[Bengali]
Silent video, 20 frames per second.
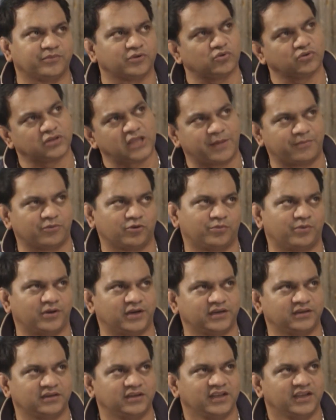আমি কোথায় পাবো
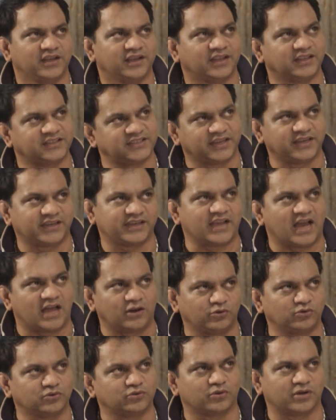বলেন জেরি কি
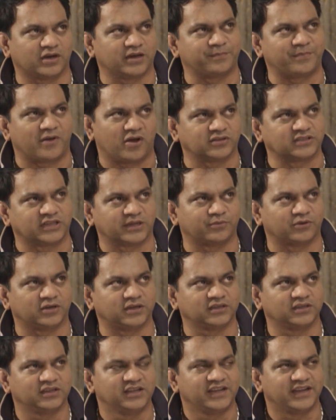আলুর দোকানে পাওয়া যায়
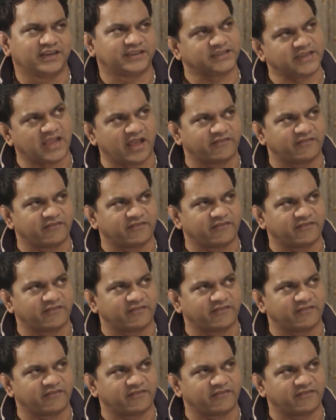বলেন এটা কি